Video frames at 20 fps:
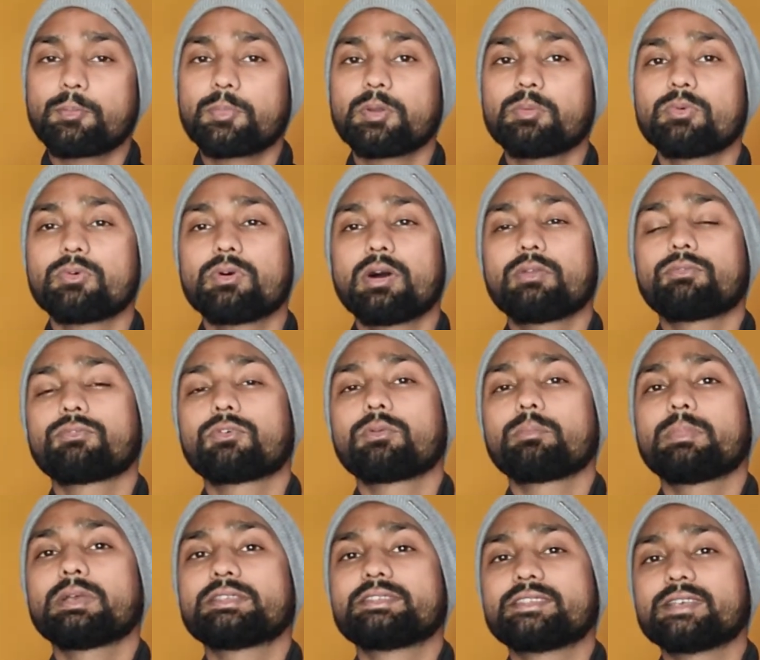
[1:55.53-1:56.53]
तो अपने मोबाइल
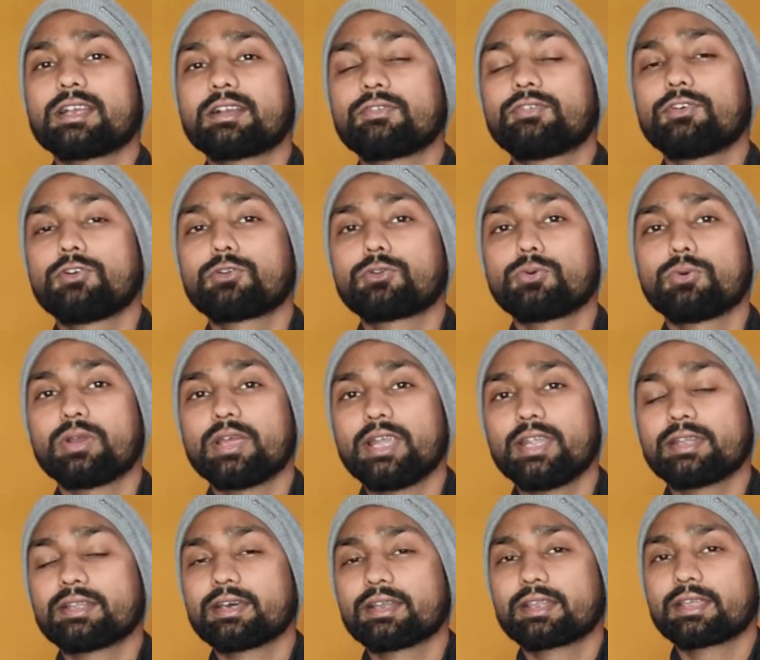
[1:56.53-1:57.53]
फ़ोन में जंक फ़ोटो
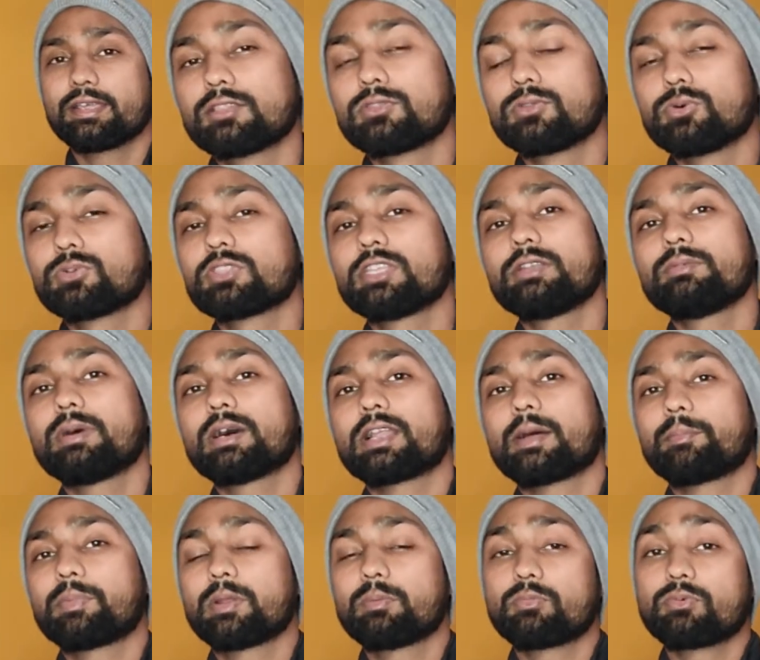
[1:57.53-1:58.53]
ऐड करके दो तीन
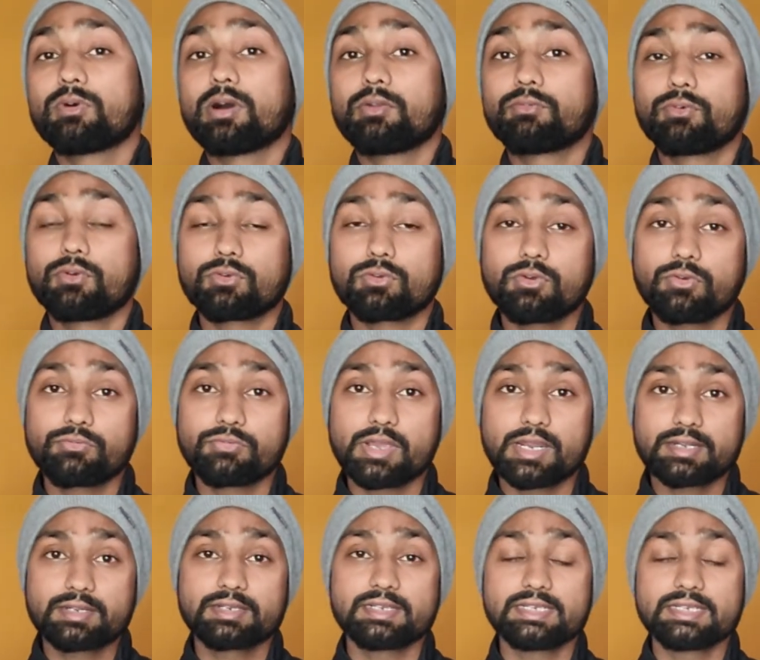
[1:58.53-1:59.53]
बार अपने मोबाइल फ़ोन को
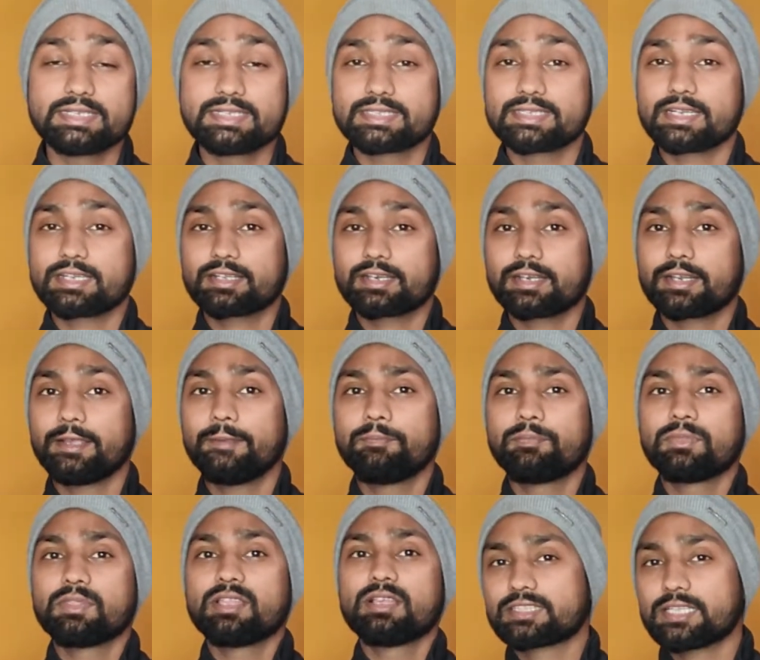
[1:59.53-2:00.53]
फैक्ट्री रीसेट
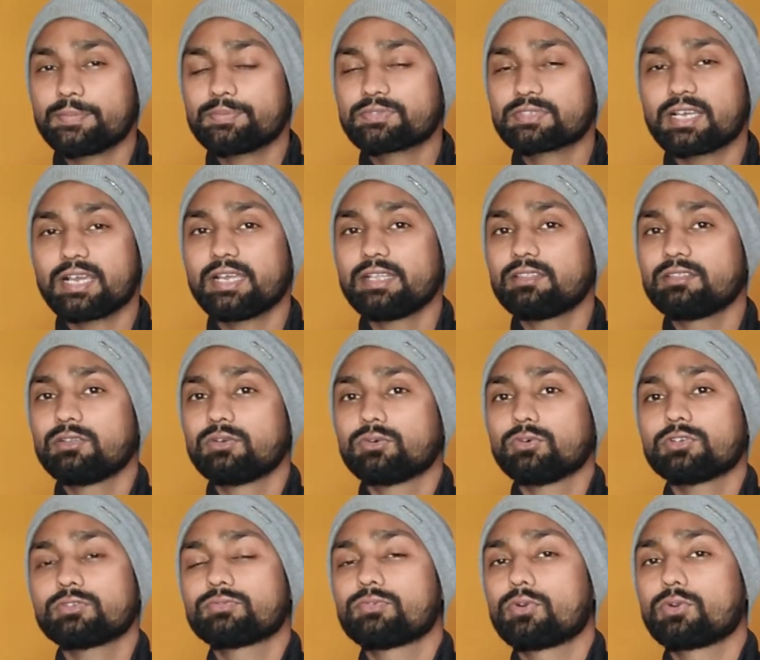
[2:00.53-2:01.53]
करें तब शायद
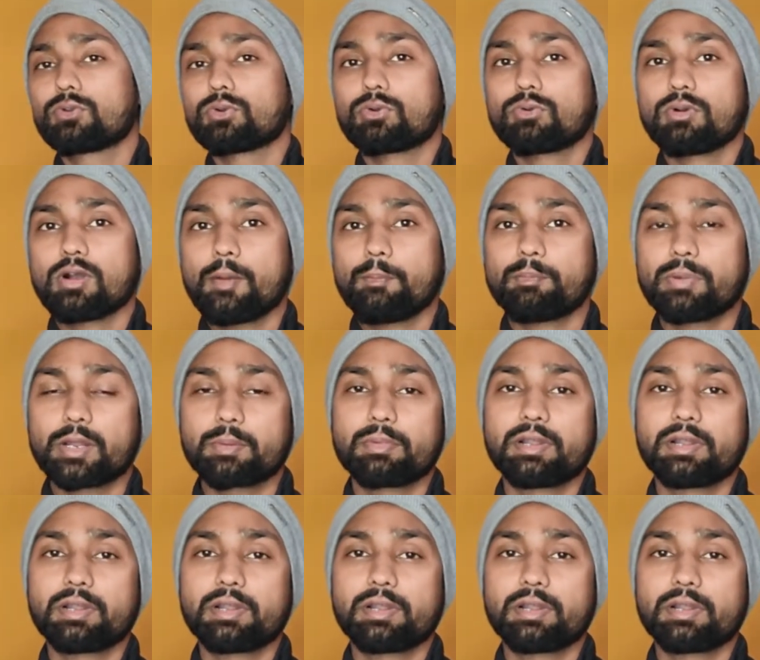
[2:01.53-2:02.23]
उस फ़ोटो को आप